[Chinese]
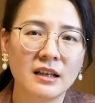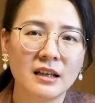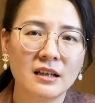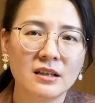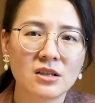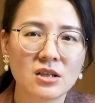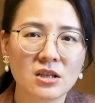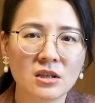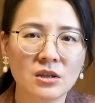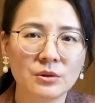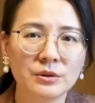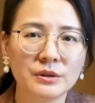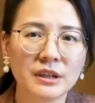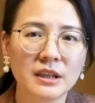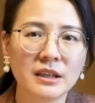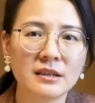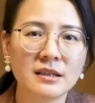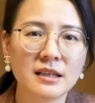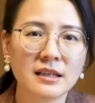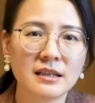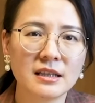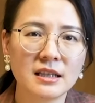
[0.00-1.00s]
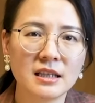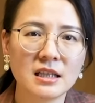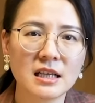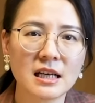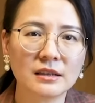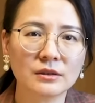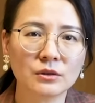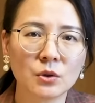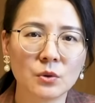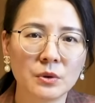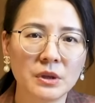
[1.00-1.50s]
之后呢，这个机
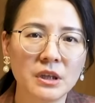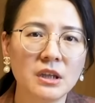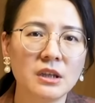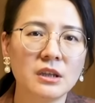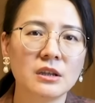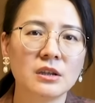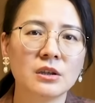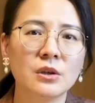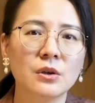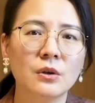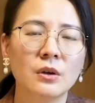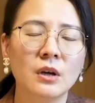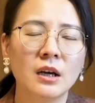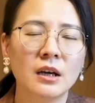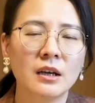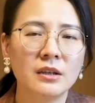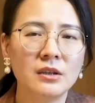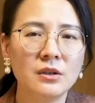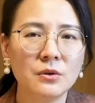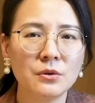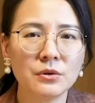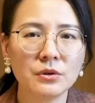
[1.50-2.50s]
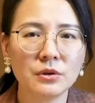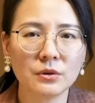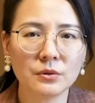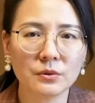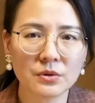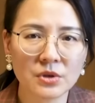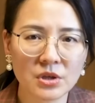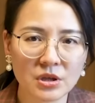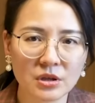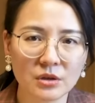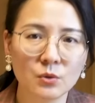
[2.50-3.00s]
长同意以后，又有
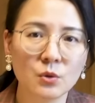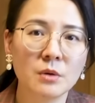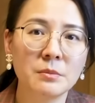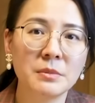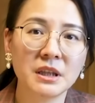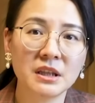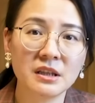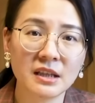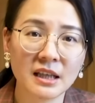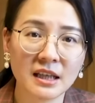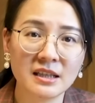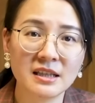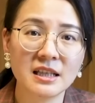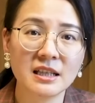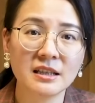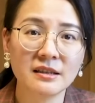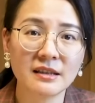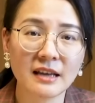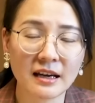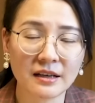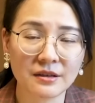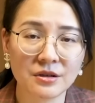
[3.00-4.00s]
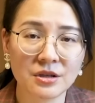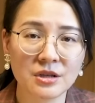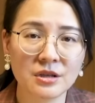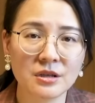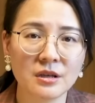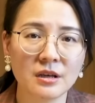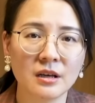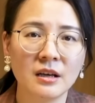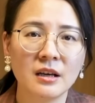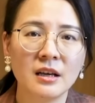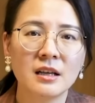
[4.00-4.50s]
10多名年轻男
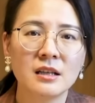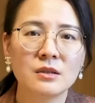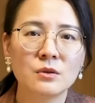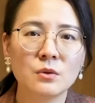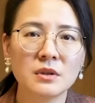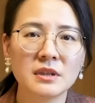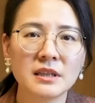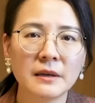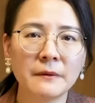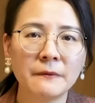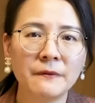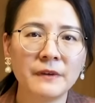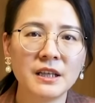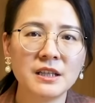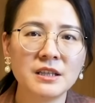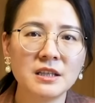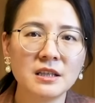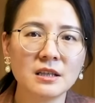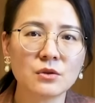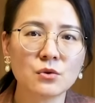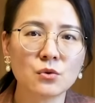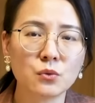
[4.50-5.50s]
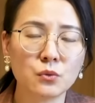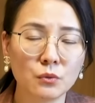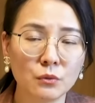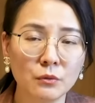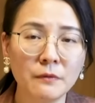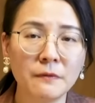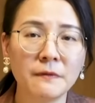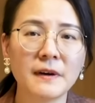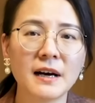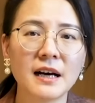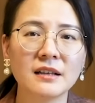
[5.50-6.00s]
士坐在飞机的厨
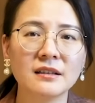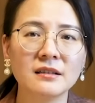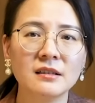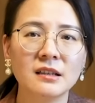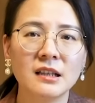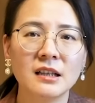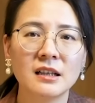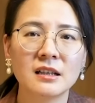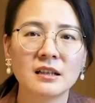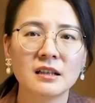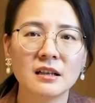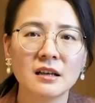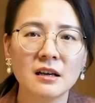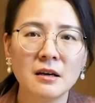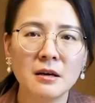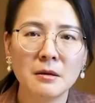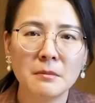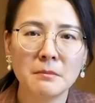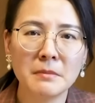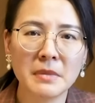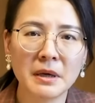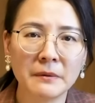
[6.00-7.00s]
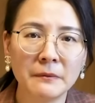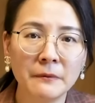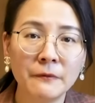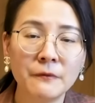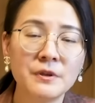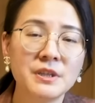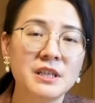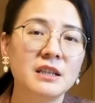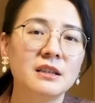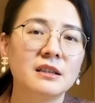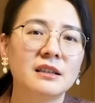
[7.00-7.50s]
房和门附
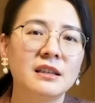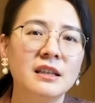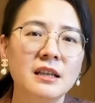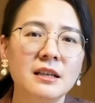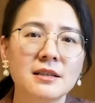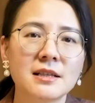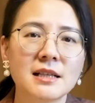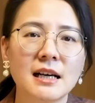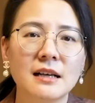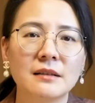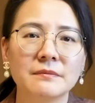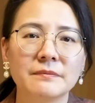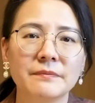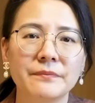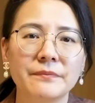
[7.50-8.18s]
近的地上。